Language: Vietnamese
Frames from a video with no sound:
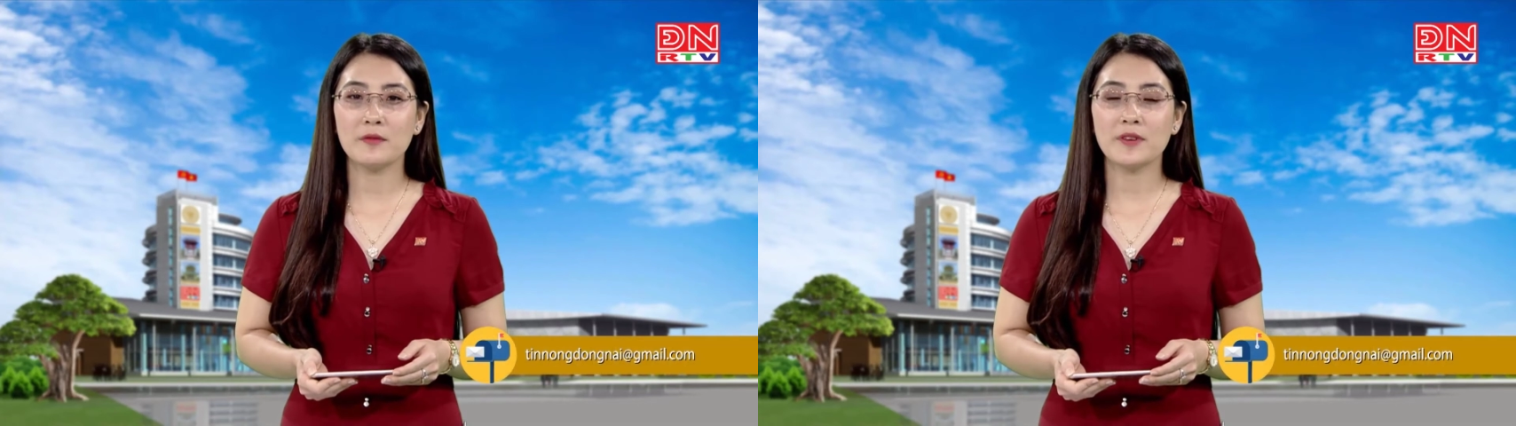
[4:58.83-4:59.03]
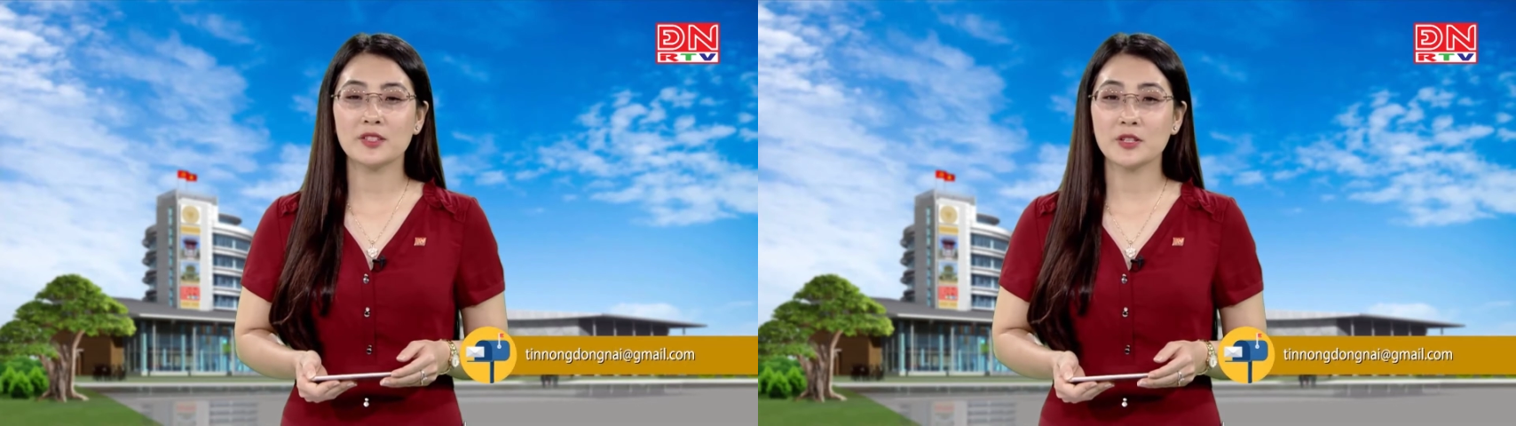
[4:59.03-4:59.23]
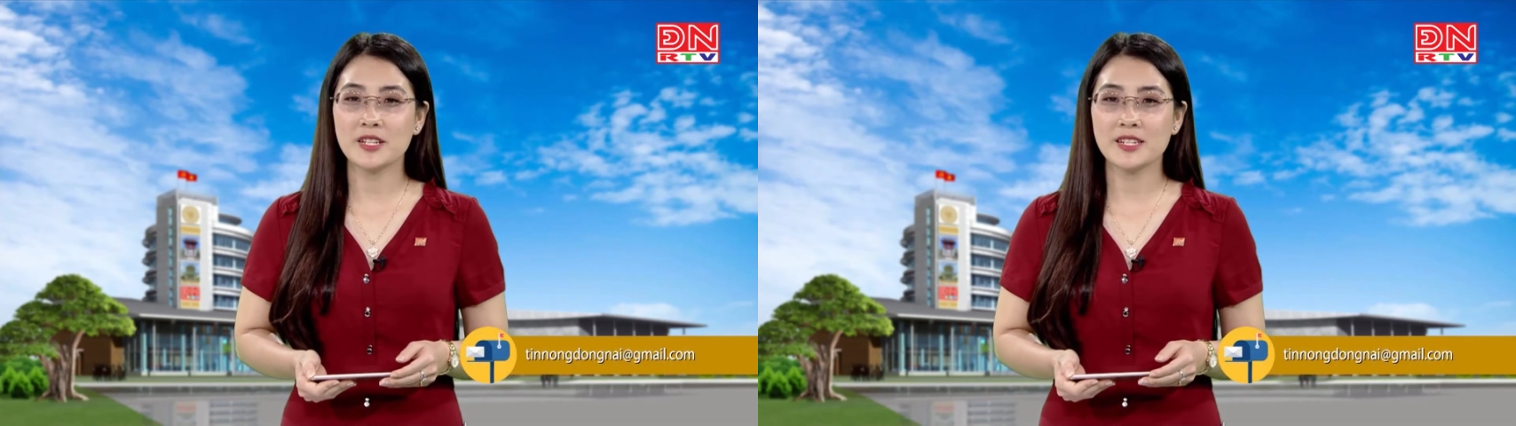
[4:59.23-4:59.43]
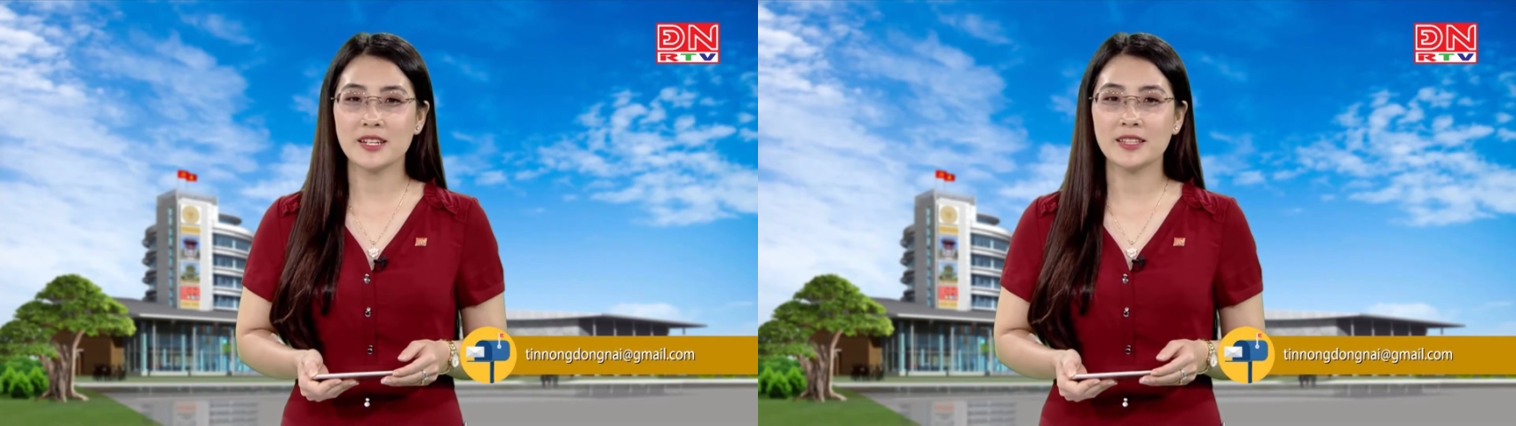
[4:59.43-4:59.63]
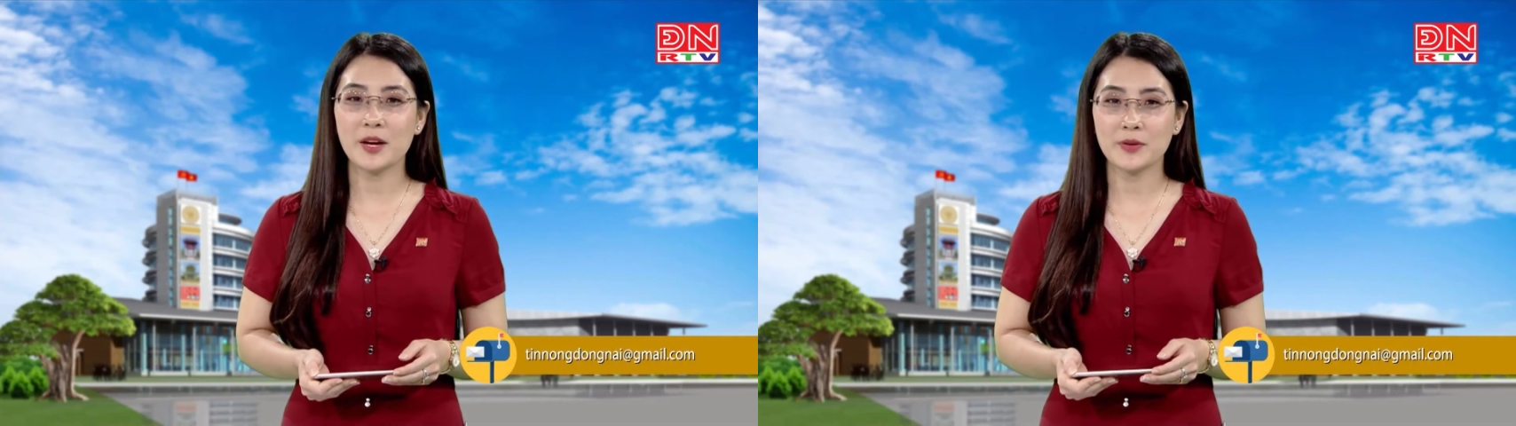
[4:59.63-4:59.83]
về cho chương
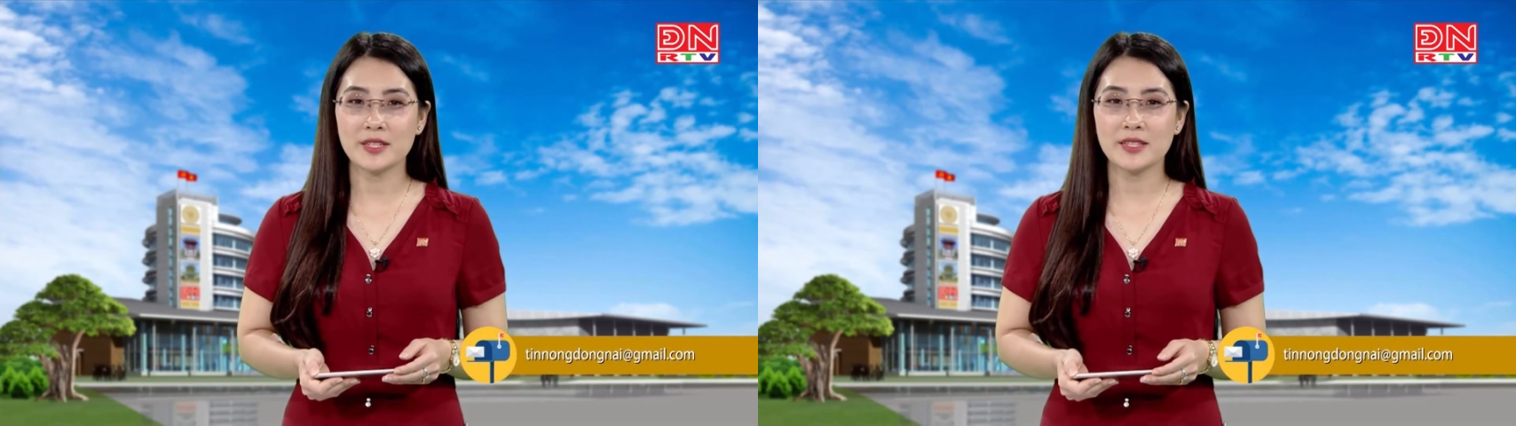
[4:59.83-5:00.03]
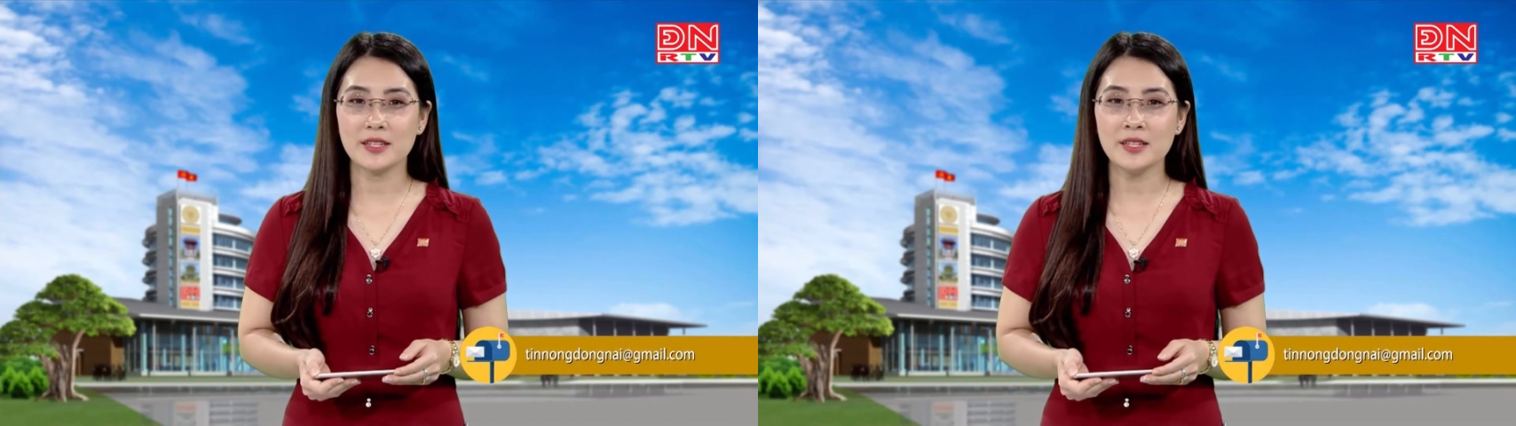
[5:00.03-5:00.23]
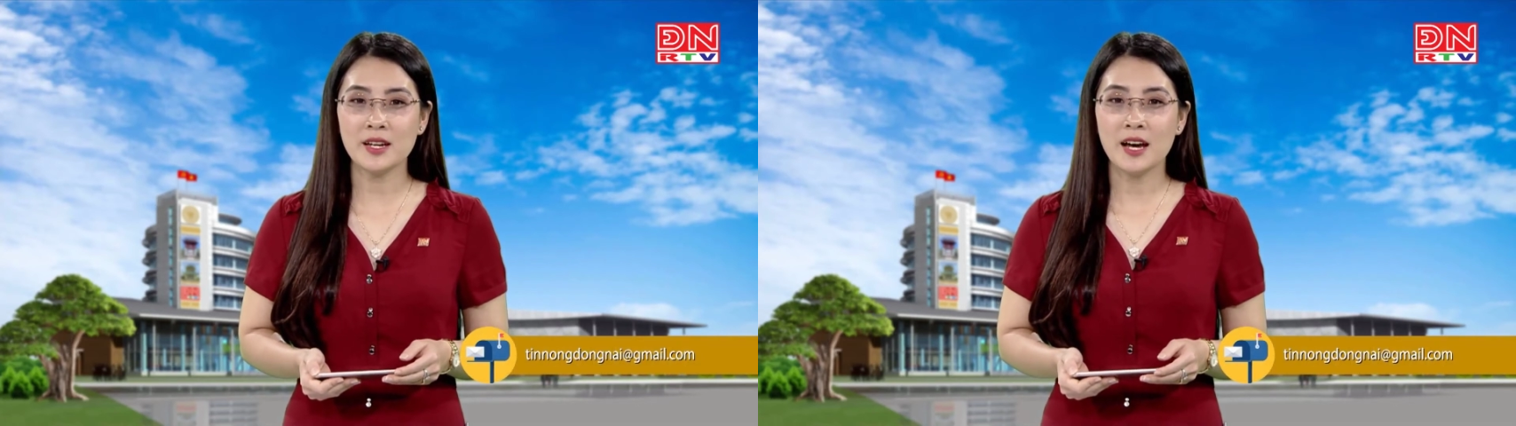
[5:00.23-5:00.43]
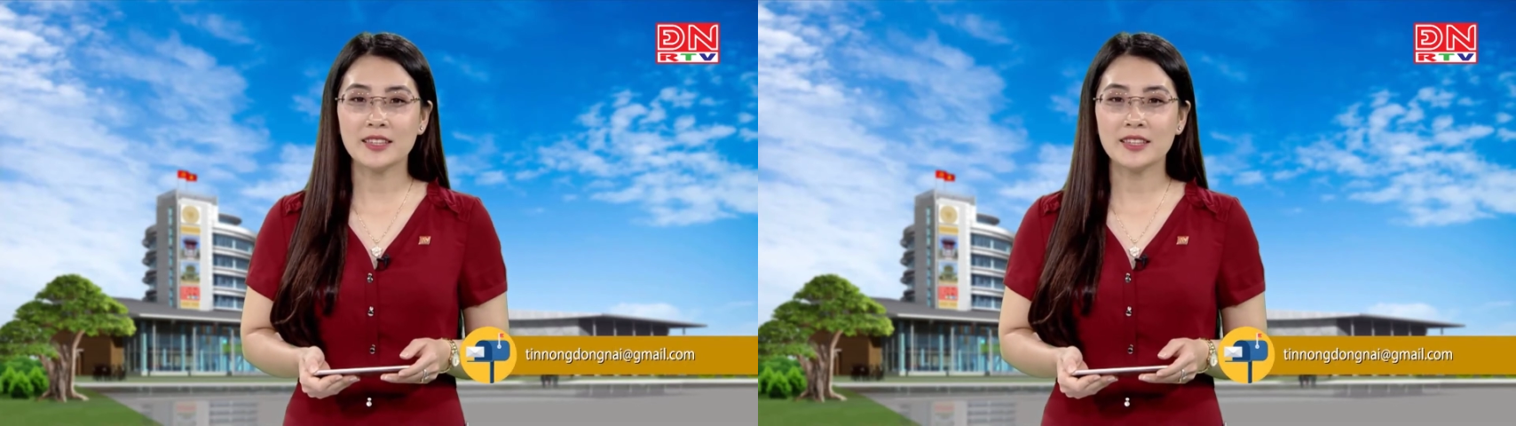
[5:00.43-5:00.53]
trình theo địa chỉ